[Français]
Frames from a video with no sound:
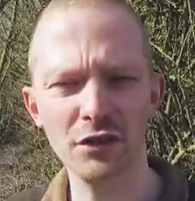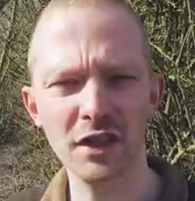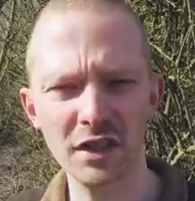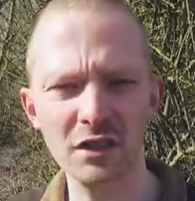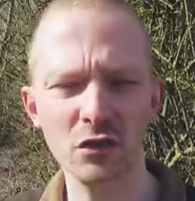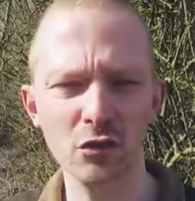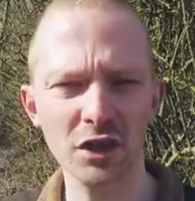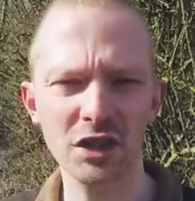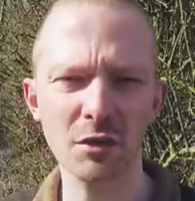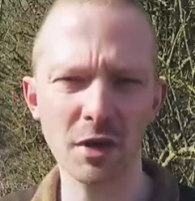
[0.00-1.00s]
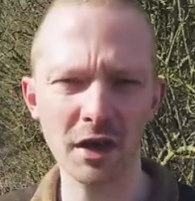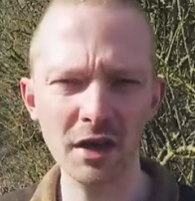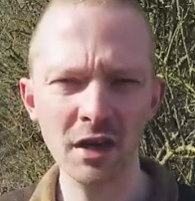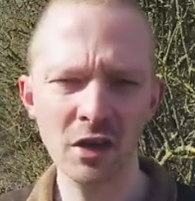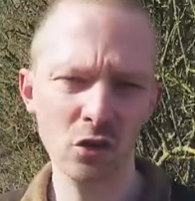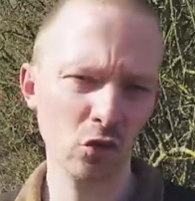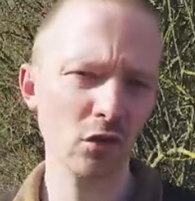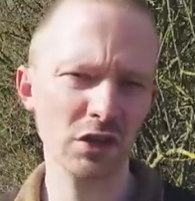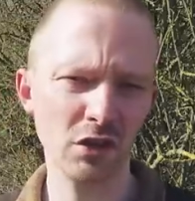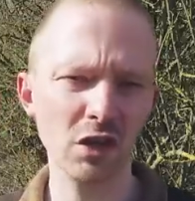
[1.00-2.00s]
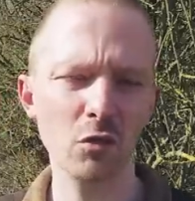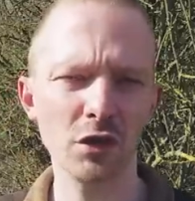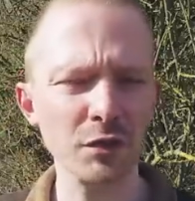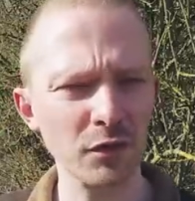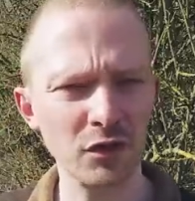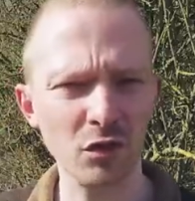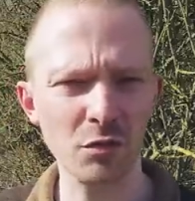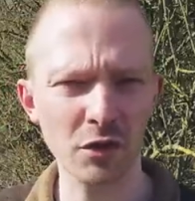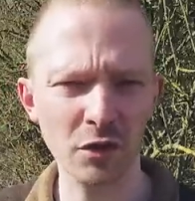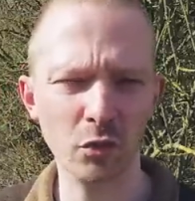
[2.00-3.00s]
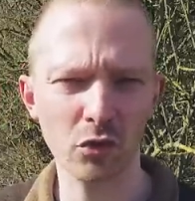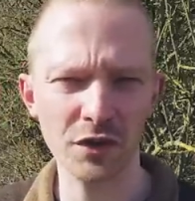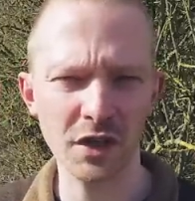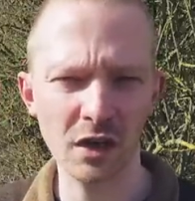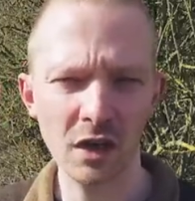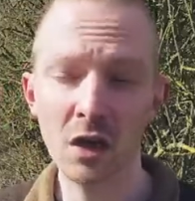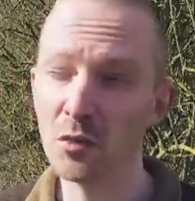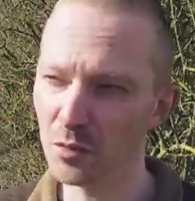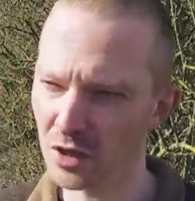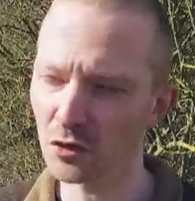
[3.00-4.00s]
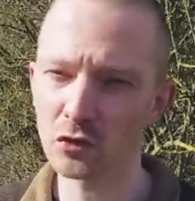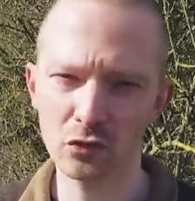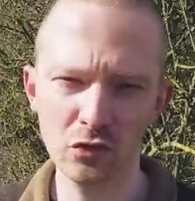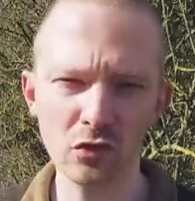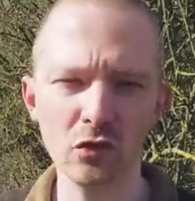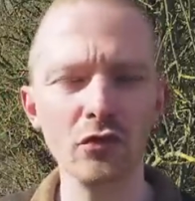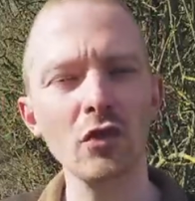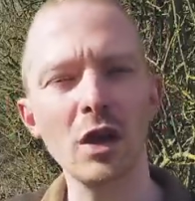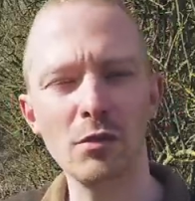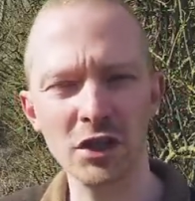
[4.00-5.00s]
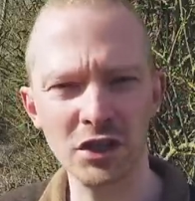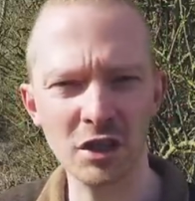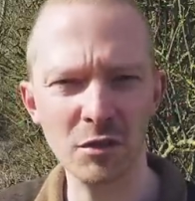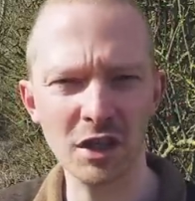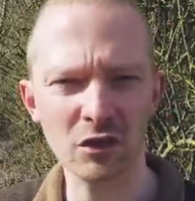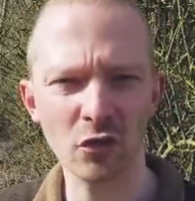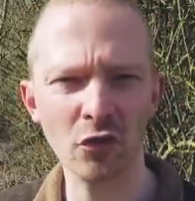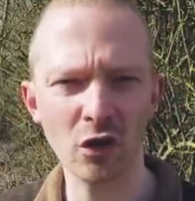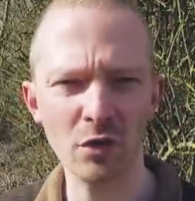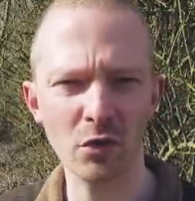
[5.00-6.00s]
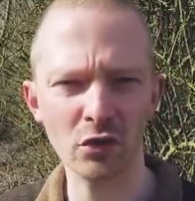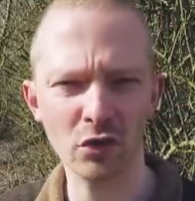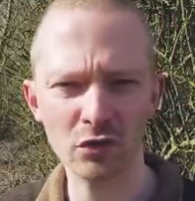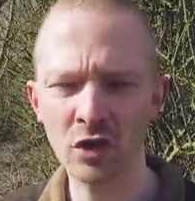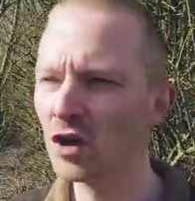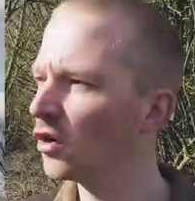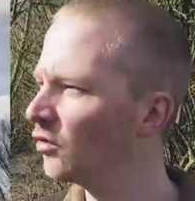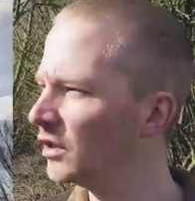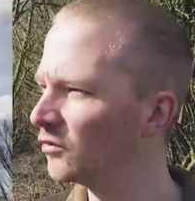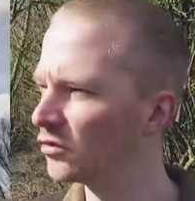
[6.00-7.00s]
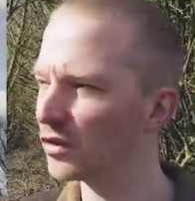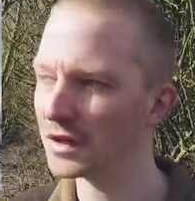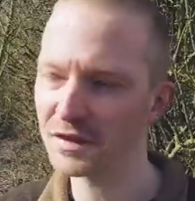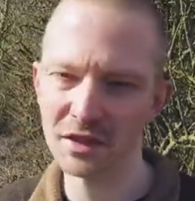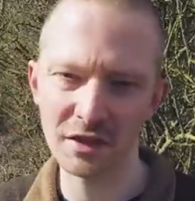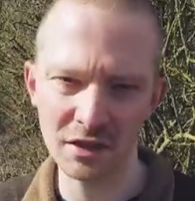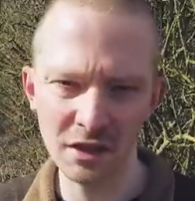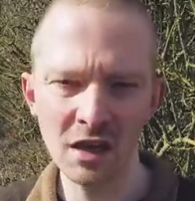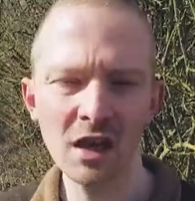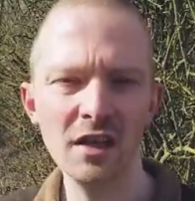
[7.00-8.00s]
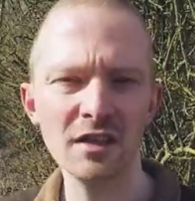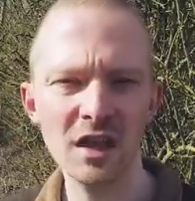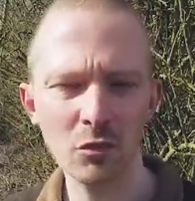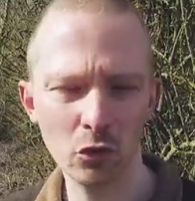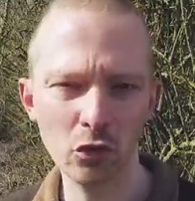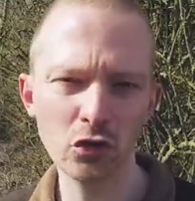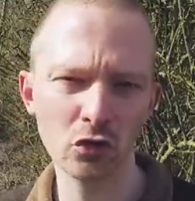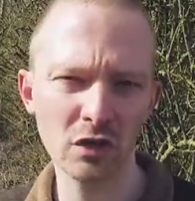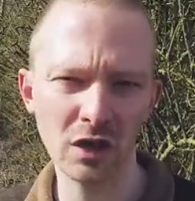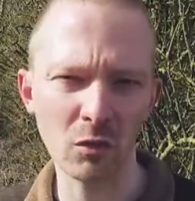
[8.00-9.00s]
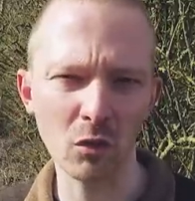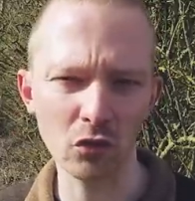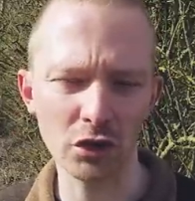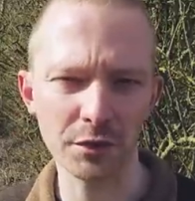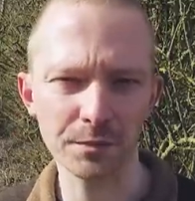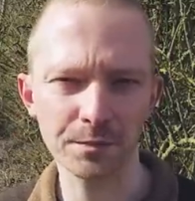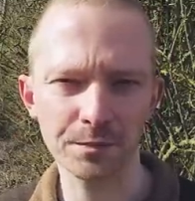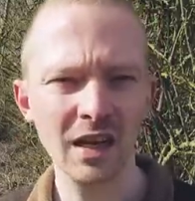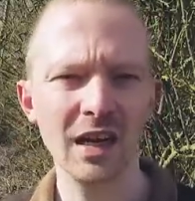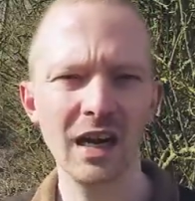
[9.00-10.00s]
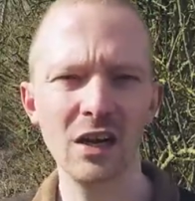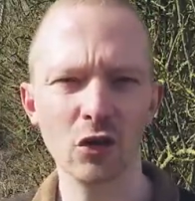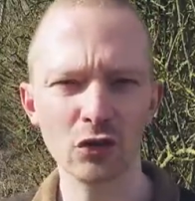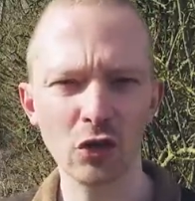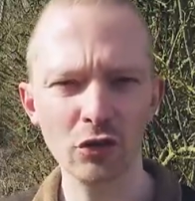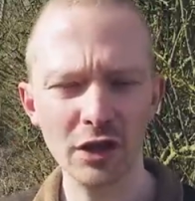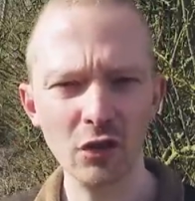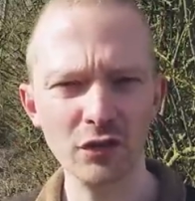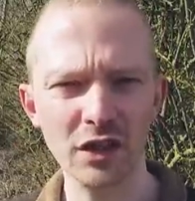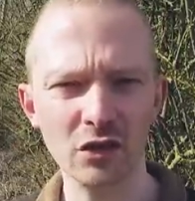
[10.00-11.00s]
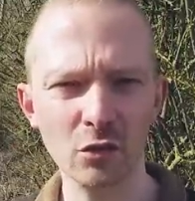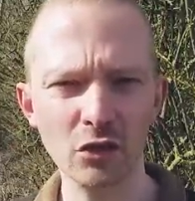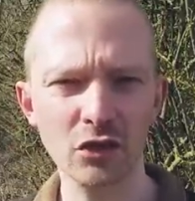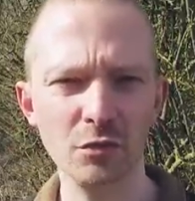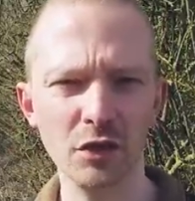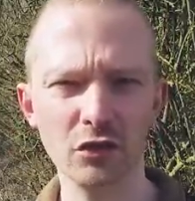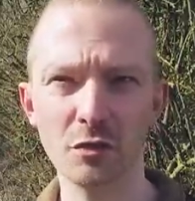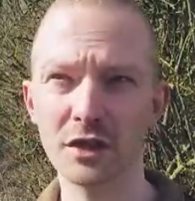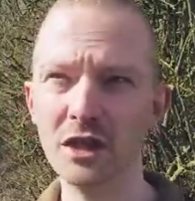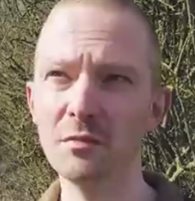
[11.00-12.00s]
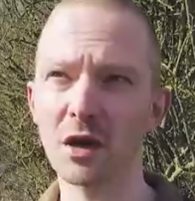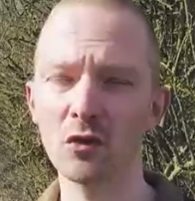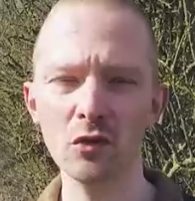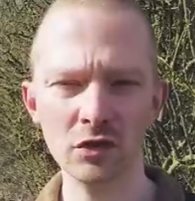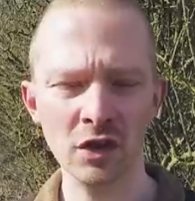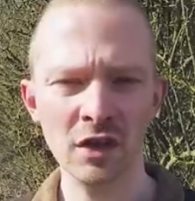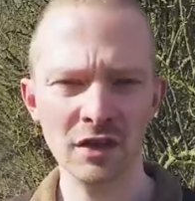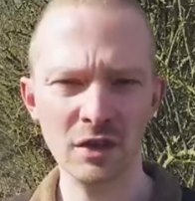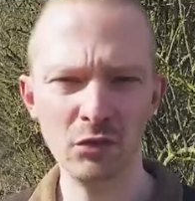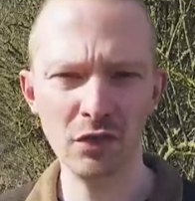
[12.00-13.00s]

détail du nuage qui apparaît, donc ça veut dire que mon exposition est bien faite pour le ciel. Bien entendu, de nouveau, la plage dynamique étant fort importante au niveau de la scène ici, les arbres, eux, sont totalement bouchés. Alors dans le cas où vous êtes en mode semi-automatique par contre, c'est plus